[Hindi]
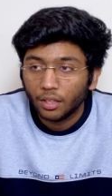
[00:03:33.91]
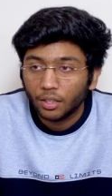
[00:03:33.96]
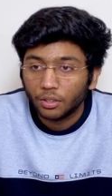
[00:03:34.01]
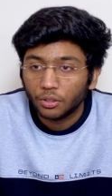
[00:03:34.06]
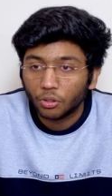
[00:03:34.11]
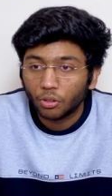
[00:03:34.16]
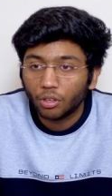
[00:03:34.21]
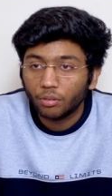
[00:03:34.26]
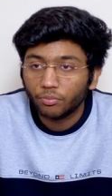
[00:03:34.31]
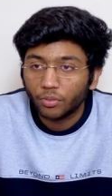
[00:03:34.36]

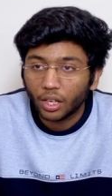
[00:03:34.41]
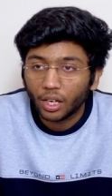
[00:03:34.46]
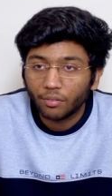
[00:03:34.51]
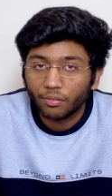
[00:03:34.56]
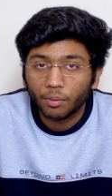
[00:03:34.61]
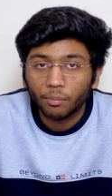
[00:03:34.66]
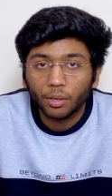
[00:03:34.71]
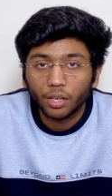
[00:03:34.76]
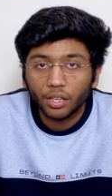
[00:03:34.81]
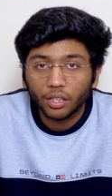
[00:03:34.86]
तो हम तेरह
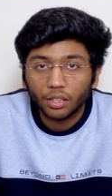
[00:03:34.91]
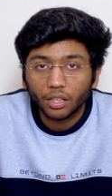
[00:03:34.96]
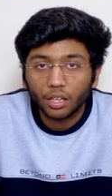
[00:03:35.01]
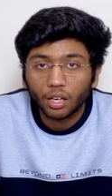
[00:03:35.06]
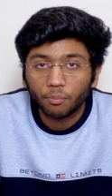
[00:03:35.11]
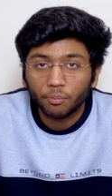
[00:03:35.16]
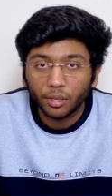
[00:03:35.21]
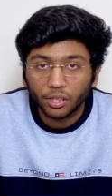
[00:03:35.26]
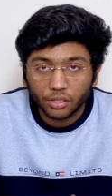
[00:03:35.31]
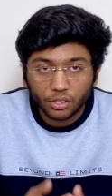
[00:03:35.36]
फेबररी तक
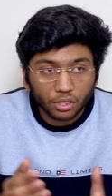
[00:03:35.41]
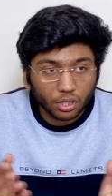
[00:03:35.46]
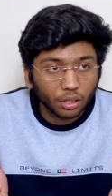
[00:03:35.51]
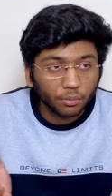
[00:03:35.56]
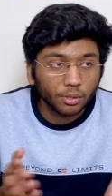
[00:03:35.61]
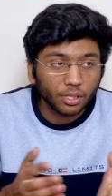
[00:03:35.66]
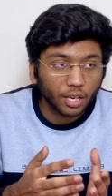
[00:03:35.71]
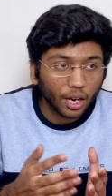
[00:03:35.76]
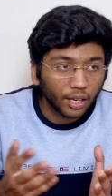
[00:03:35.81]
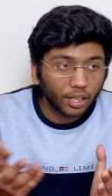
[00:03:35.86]
अपने जितने
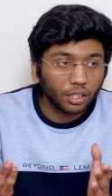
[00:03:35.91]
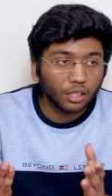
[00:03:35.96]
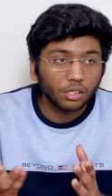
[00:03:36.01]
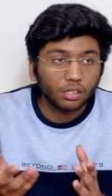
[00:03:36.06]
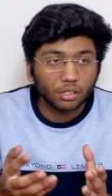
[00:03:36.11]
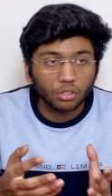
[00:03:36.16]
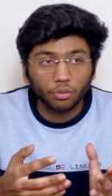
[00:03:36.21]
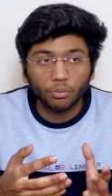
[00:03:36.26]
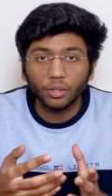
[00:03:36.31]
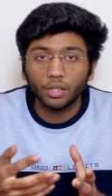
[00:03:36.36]
भी टाइटल्स
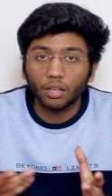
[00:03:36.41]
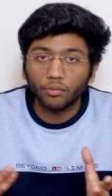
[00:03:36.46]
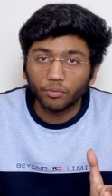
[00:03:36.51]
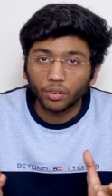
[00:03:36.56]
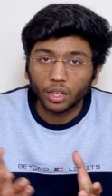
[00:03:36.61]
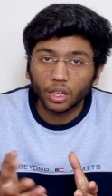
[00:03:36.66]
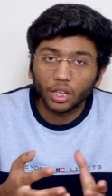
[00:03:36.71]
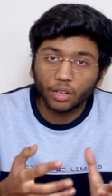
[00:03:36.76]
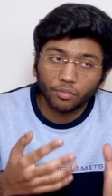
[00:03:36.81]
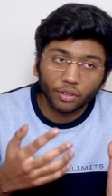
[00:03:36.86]
जो भी
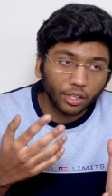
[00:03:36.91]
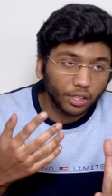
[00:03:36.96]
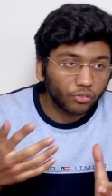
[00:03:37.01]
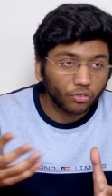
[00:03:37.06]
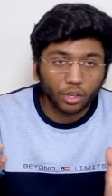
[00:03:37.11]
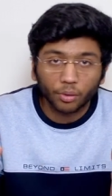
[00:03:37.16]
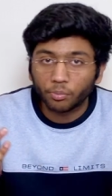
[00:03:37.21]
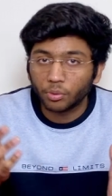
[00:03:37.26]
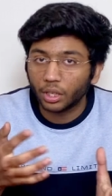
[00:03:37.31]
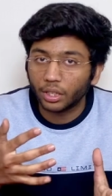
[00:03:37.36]
थंबनेल या फिर
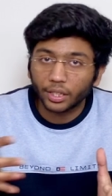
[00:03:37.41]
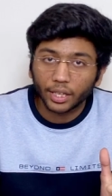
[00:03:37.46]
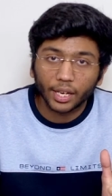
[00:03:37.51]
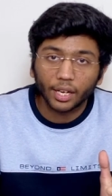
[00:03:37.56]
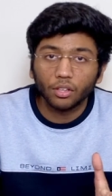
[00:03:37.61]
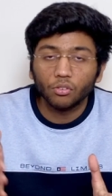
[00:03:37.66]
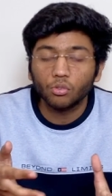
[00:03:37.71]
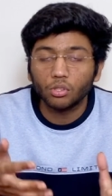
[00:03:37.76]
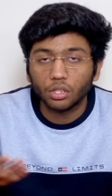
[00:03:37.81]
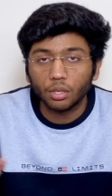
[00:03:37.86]
डिस्क्रिप्शन
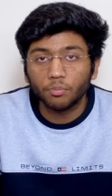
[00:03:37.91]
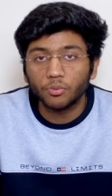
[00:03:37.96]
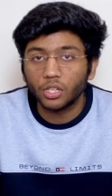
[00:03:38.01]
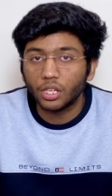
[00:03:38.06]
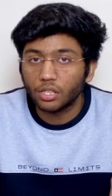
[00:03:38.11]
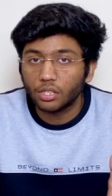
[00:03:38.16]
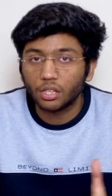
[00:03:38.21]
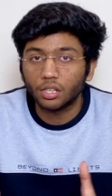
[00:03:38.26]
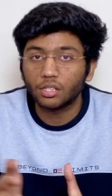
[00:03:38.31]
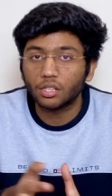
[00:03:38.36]
टैग्स वो सब
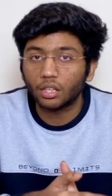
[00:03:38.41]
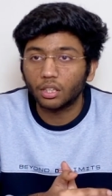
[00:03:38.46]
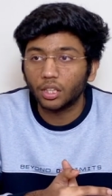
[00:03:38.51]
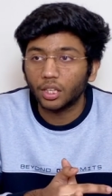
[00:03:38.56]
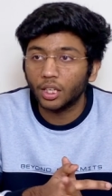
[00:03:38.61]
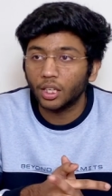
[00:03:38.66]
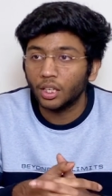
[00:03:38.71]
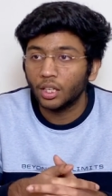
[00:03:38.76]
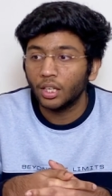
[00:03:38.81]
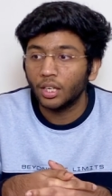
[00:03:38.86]
चेंज कर सकते हैं